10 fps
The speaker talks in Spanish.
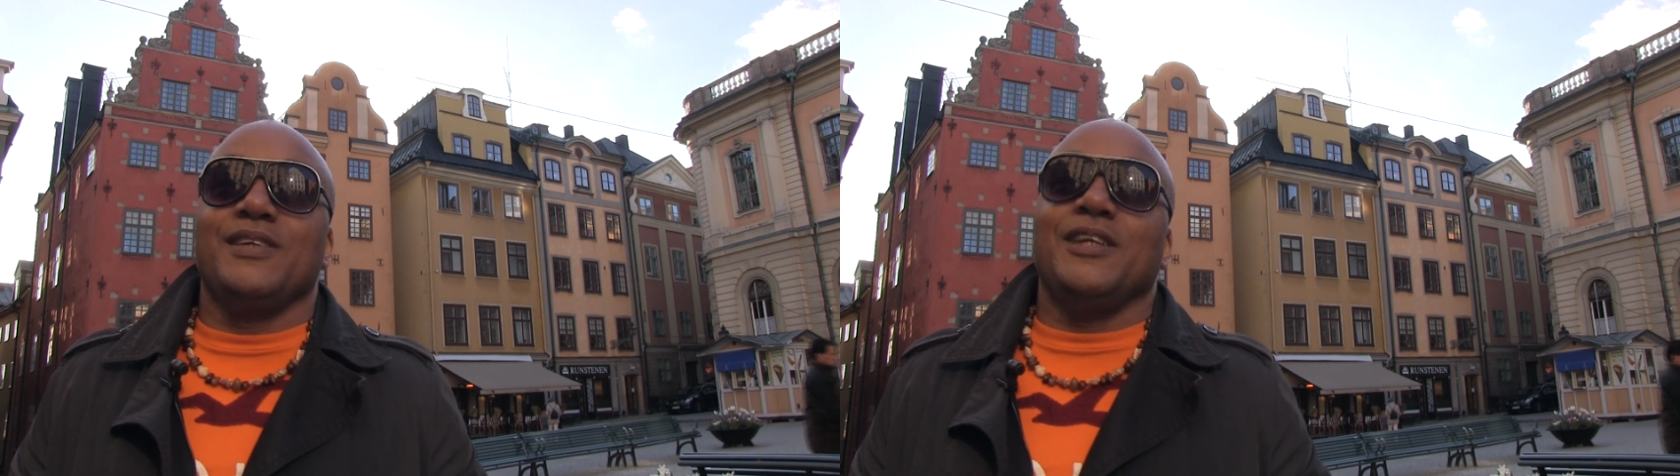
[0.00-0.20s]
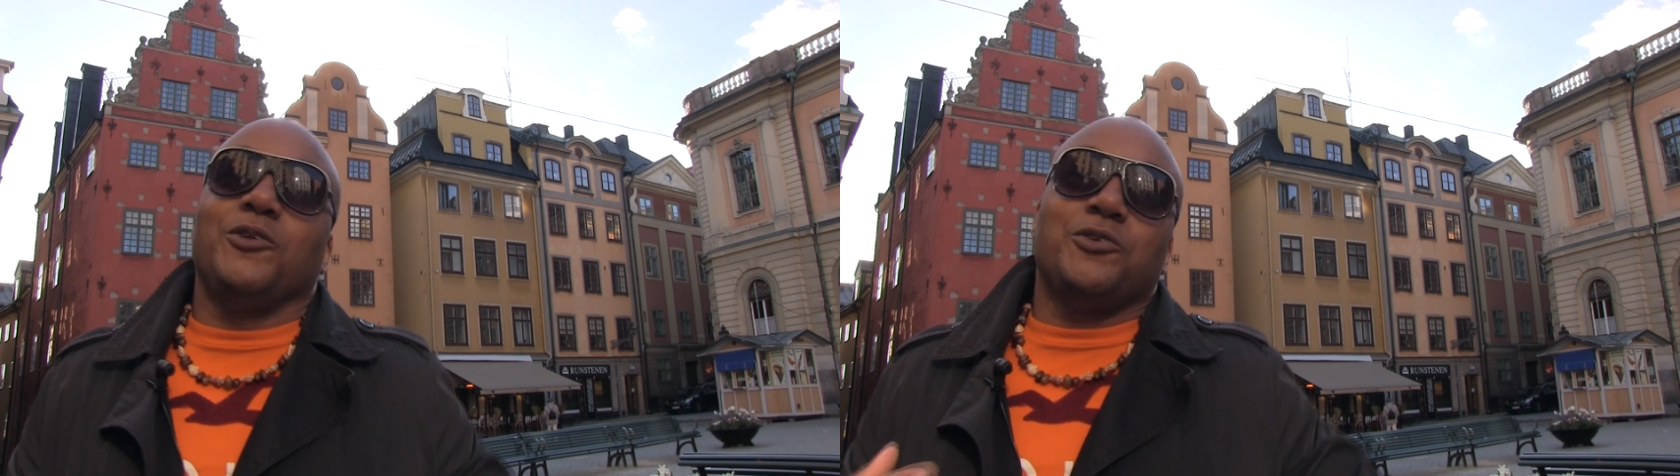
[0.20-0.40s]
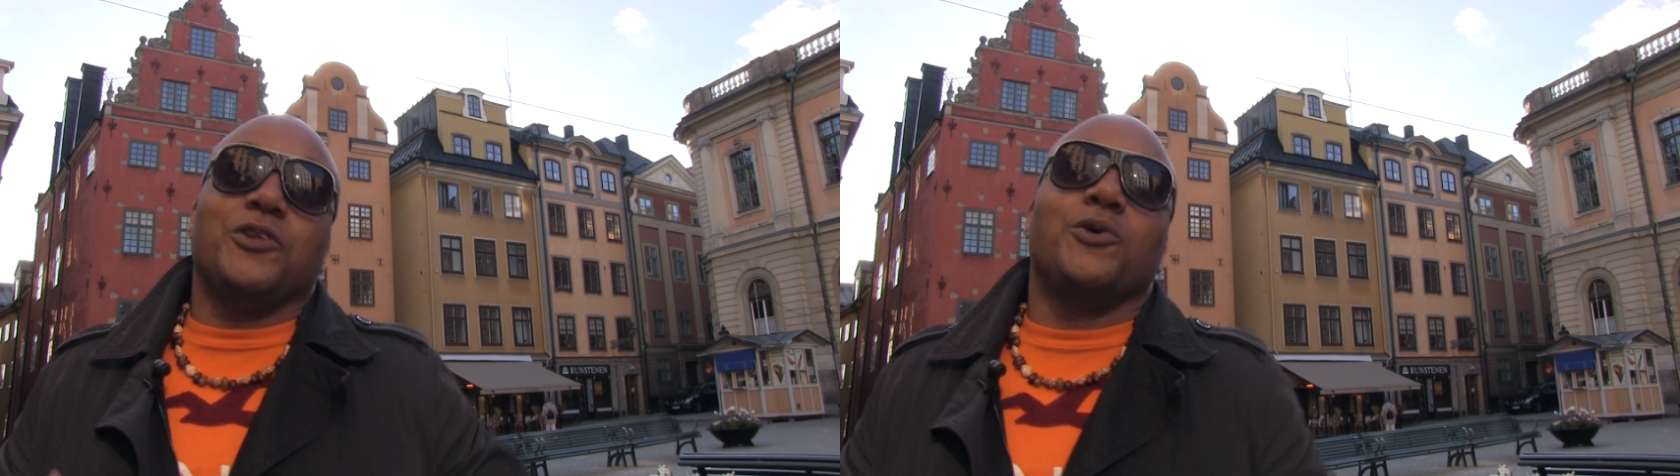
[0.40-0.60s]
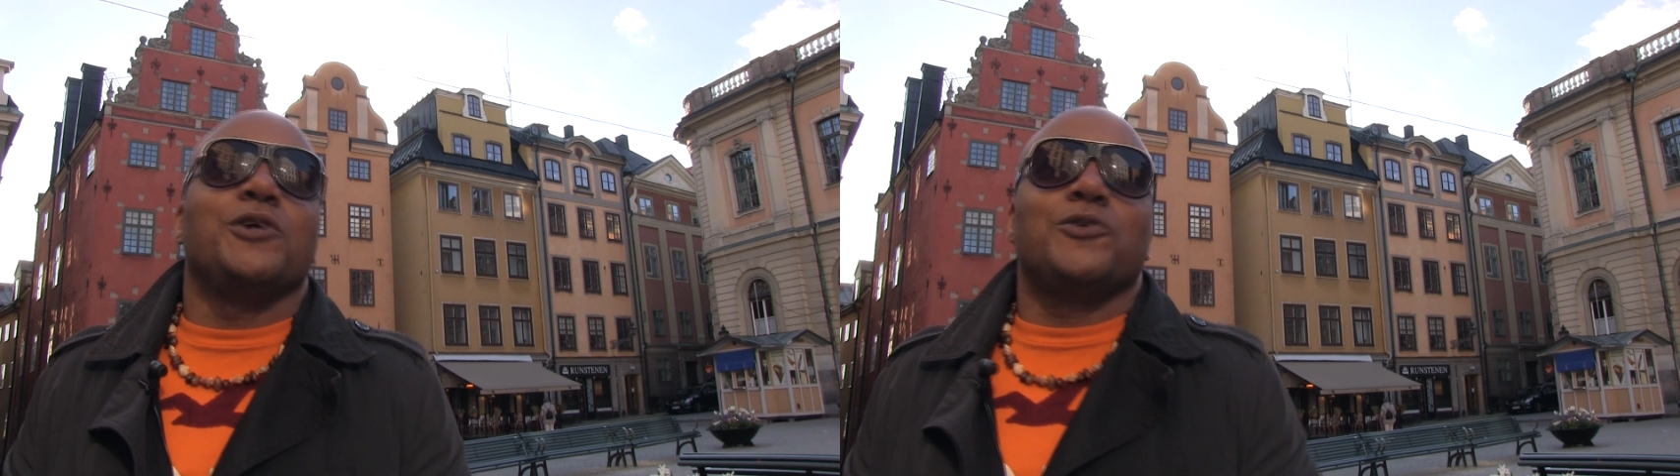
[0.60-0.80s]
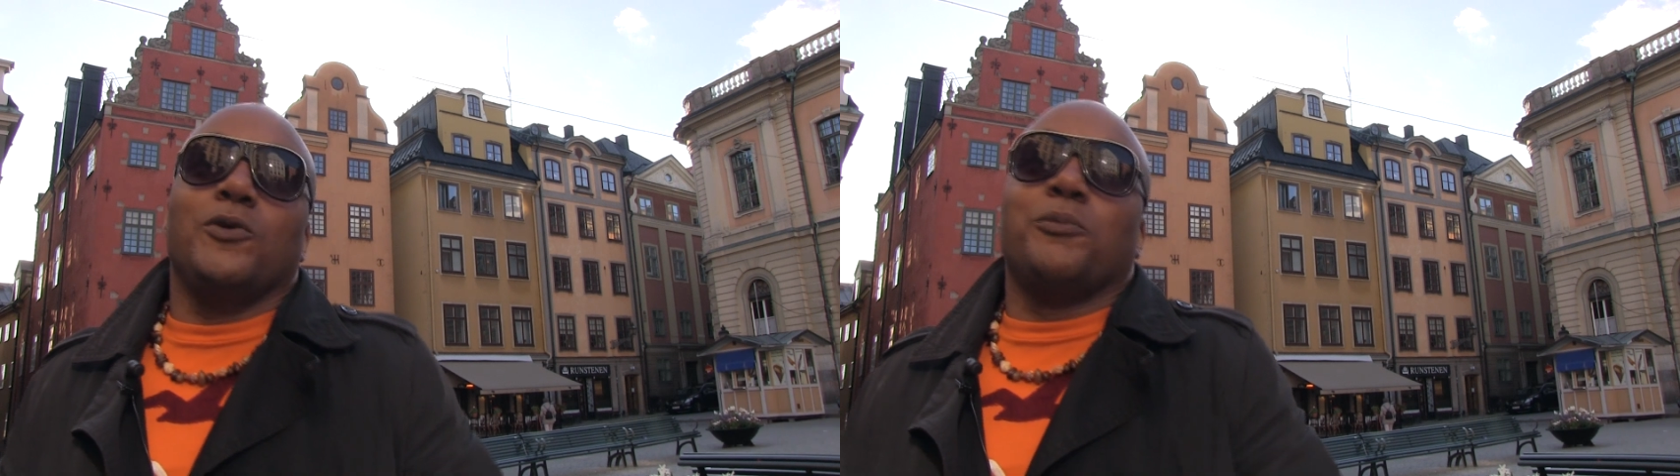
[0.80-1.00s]
Y entonces
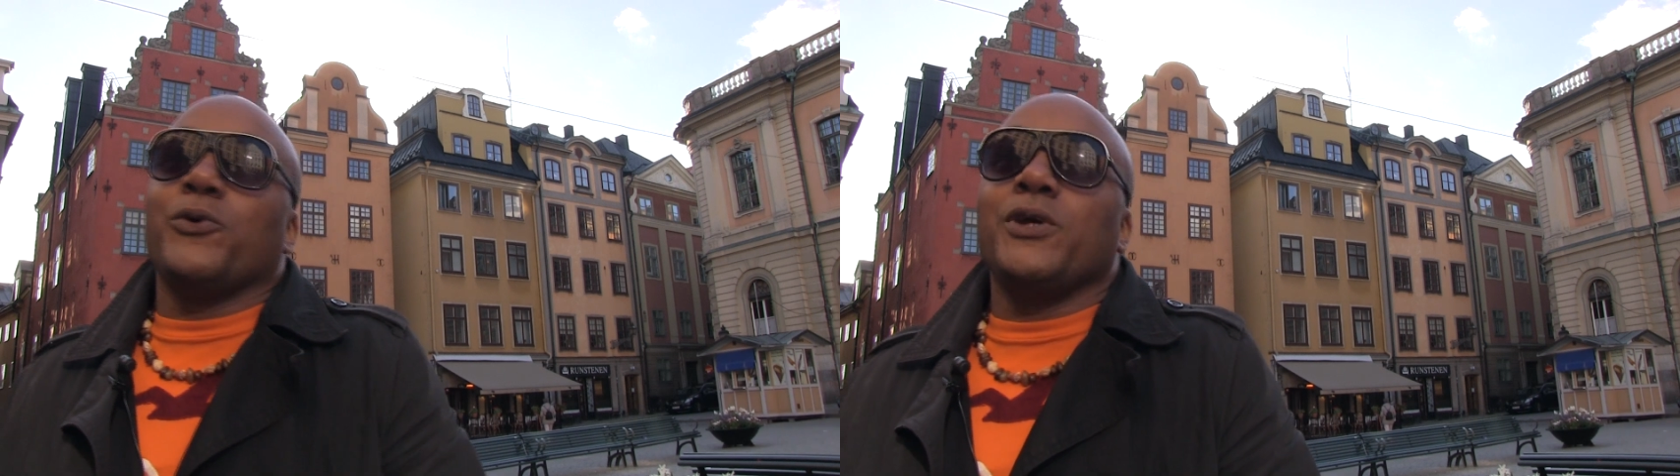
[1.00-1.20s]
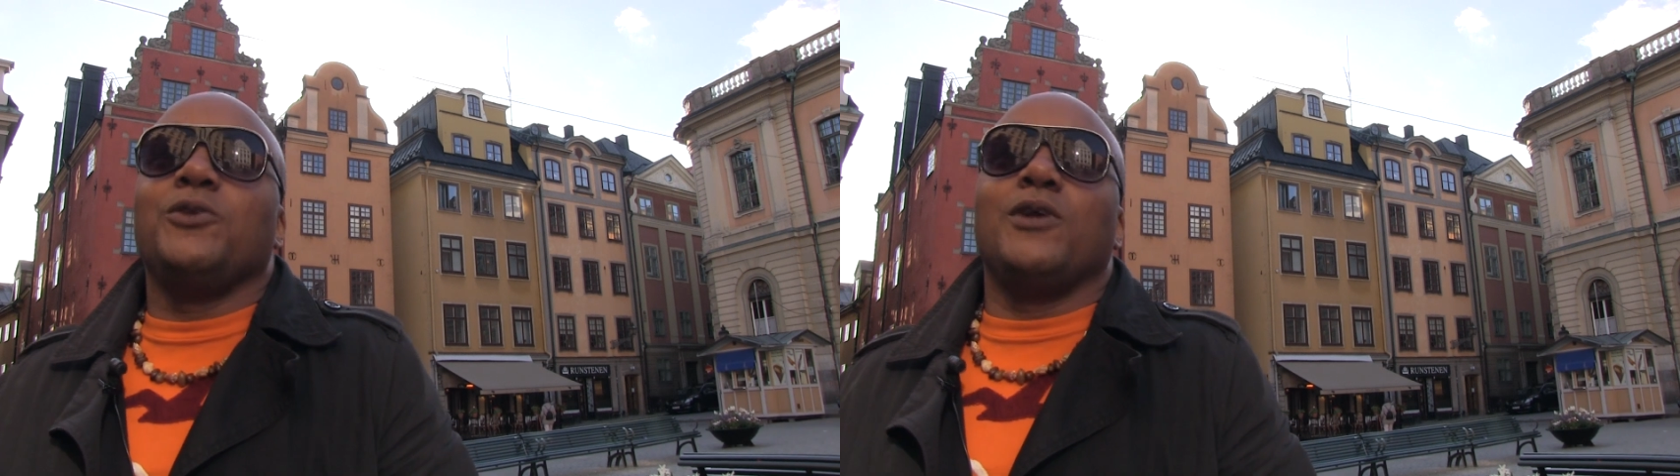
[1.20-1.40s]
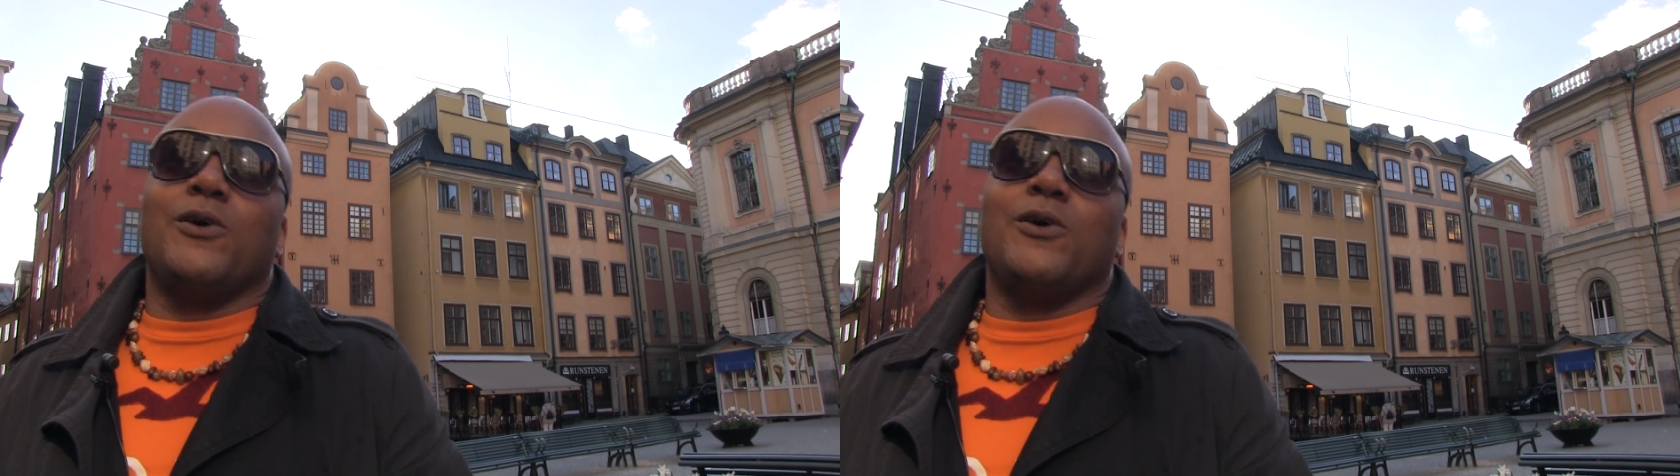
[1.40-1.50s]
todo eso lo proyecto